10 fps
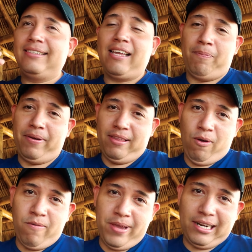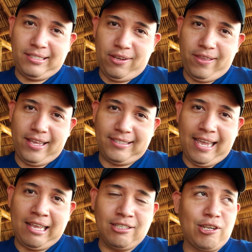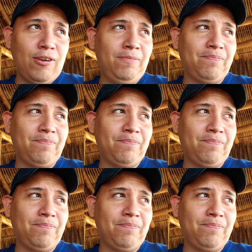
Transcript: Después de un merecido descanso,